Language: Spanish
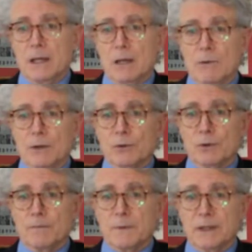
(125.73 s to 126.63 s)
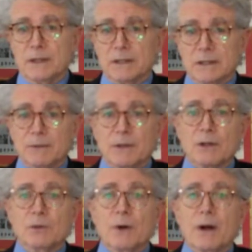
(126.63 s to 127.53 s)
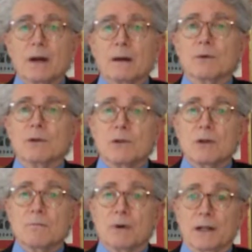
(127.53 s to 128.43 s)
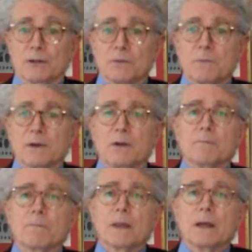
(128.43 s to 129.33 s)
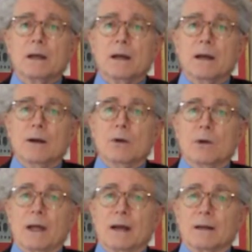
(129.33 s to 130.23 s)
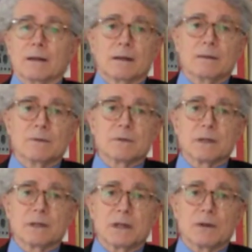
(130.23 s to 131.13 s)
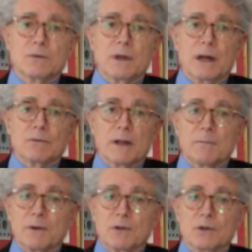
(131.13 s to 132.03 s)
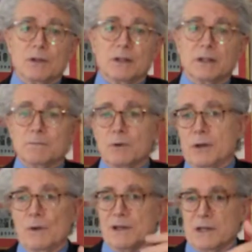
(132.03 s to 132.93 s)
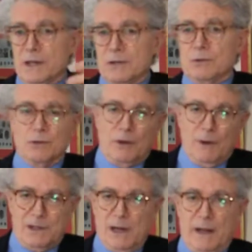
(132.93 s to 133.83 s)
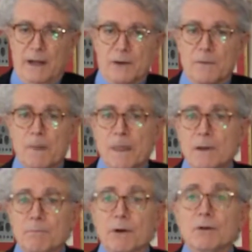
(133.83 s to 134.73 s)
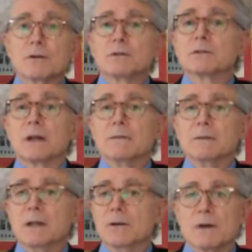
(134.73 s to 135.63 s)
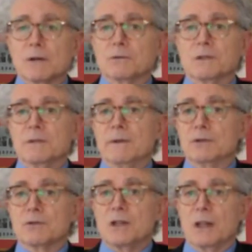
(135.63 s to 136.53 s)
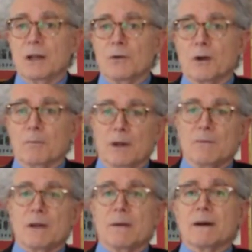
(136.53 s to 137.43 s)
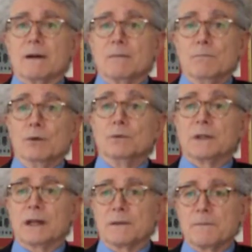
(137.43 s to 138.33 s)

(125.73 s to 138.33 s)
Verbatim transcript: Y cuando intentamos descubrir la abolición por la introspección, lo que alcanzamos es acuñar una expresión del tipo quiero hacer esto, o quiero hacer aquello, pero no encontramos ningún acontecimiento psíquico que podamos llamar voluntad.